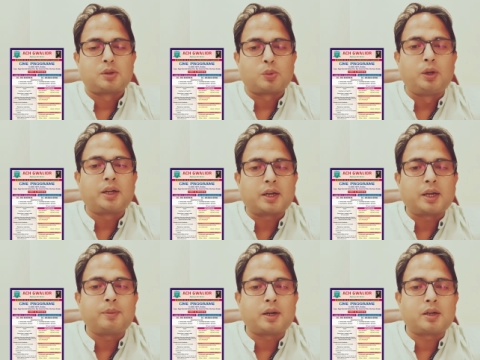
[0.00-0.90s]
को लेके
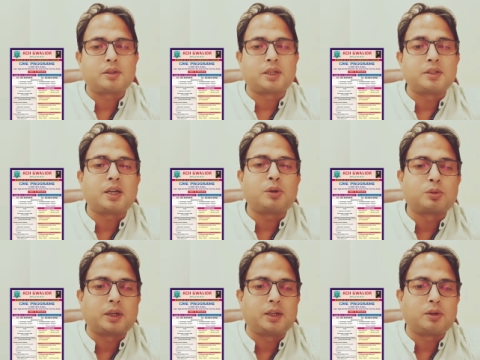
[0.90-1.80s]
कई बार संशय
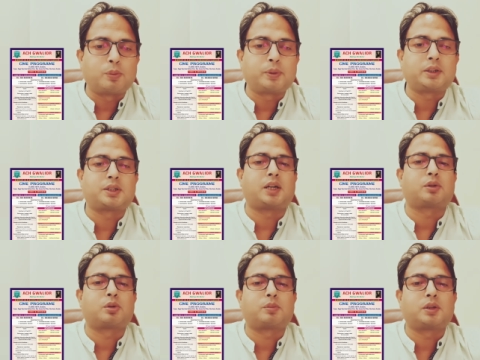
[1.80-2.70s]
होता है होम्योपैथिक
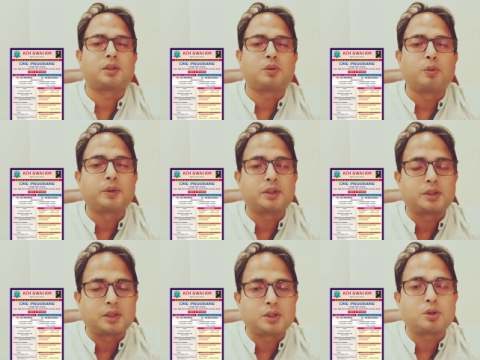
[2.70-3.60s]
छात्रों में होम्योपैथिक
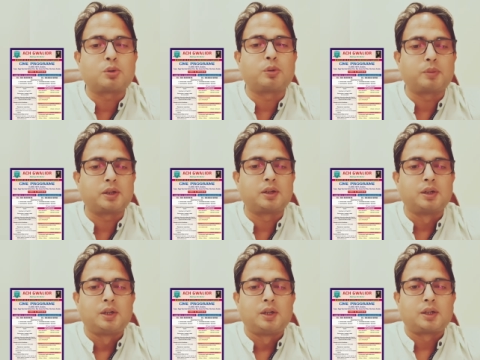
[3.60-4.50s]
चिकित्सकों में
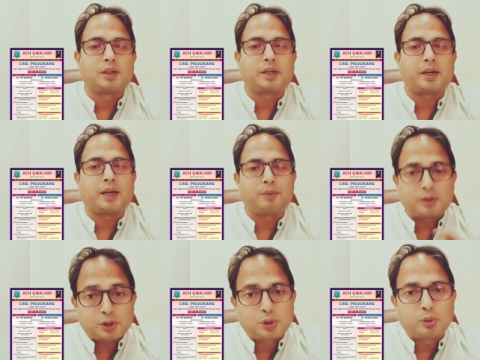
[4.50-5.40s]
कि क्या
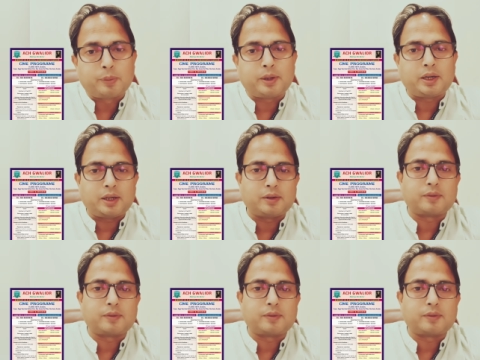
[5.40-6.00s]
डायबिटीज़ क्यूरेबल है